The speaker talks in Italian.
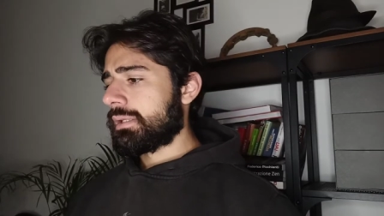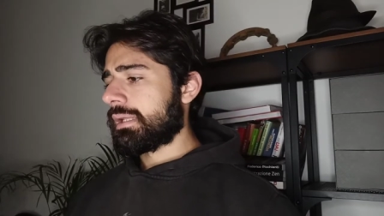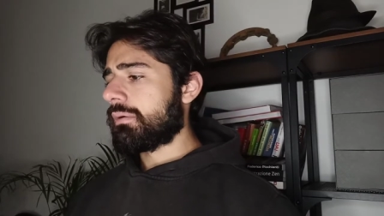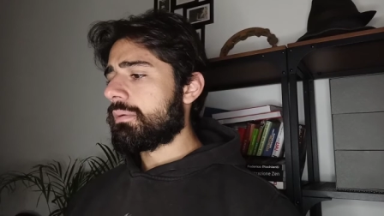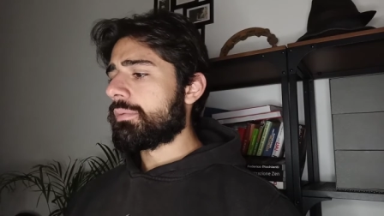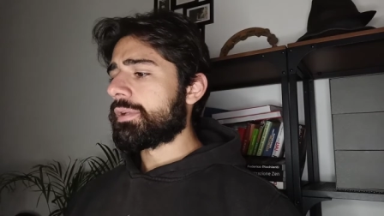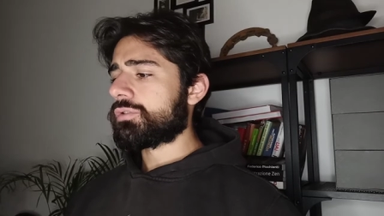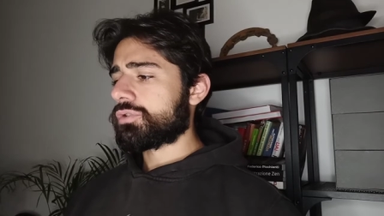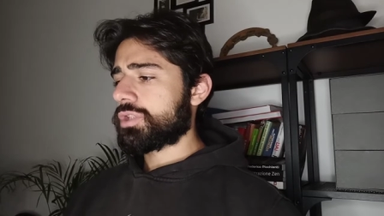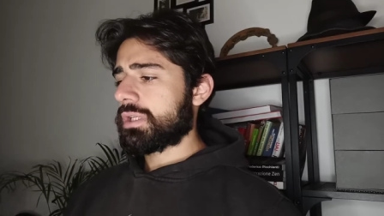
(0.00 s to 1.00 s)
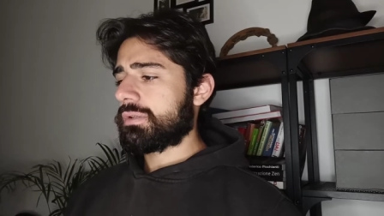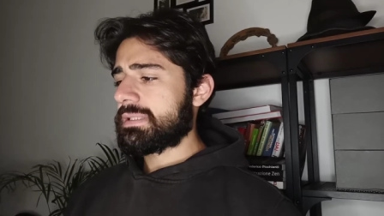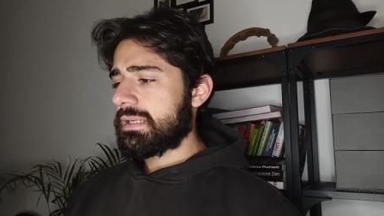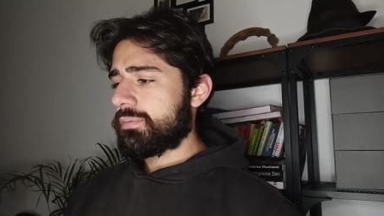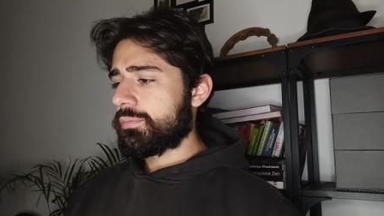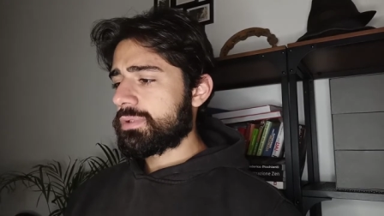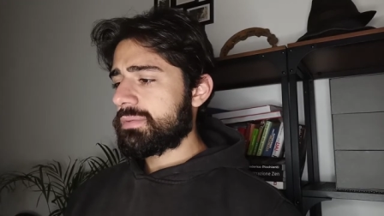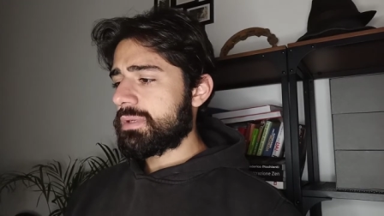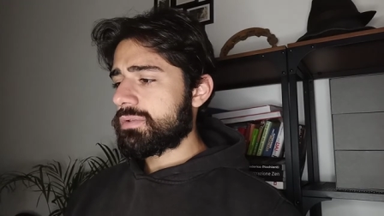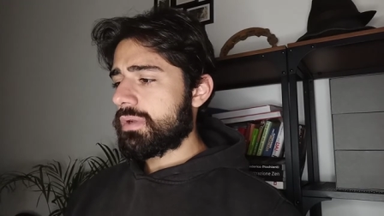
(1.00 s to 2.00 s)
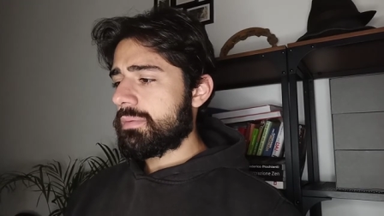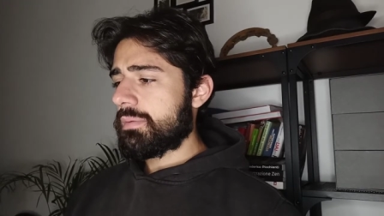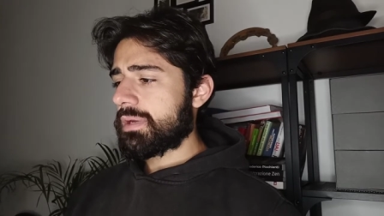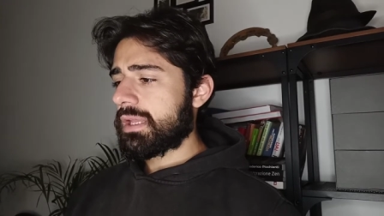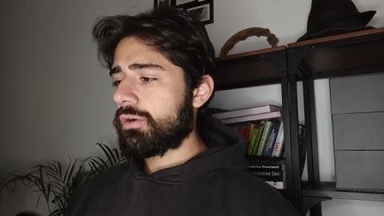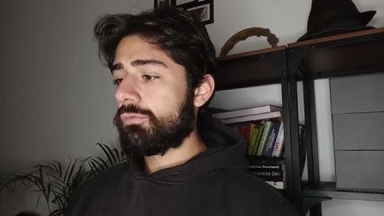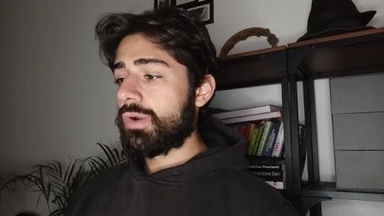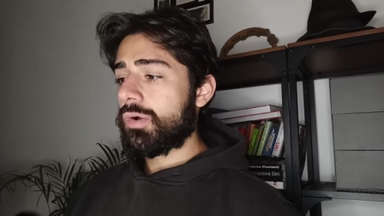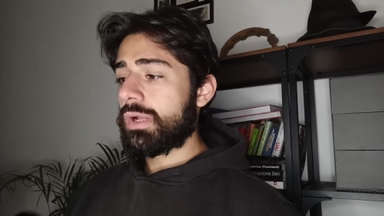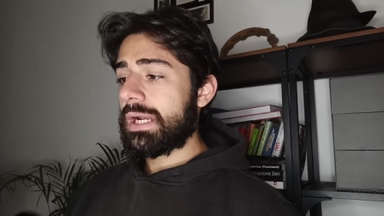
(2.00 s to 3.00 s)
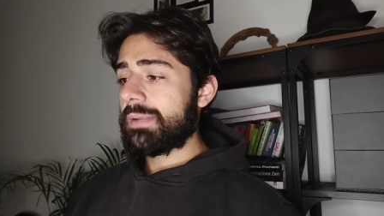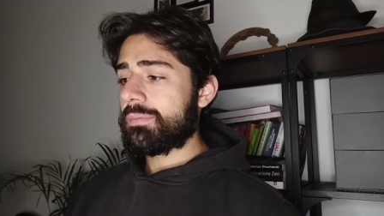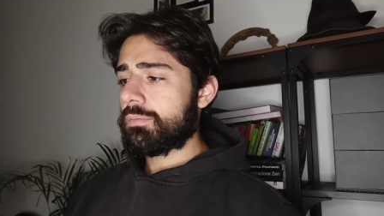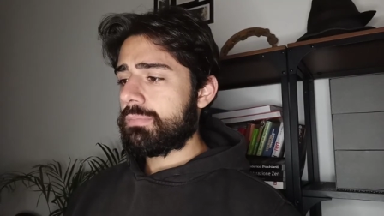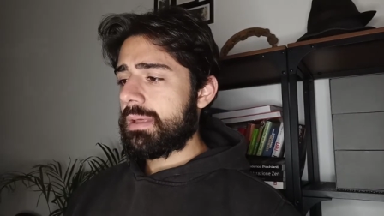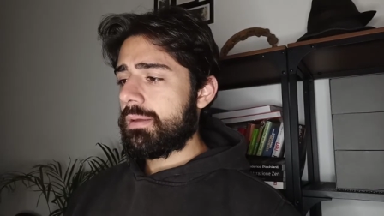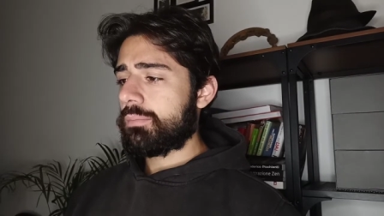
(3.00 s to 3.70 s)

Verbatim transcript: Da quel momento ho cercato di stare il più possibile sulle mie perché non volevo creare problemi,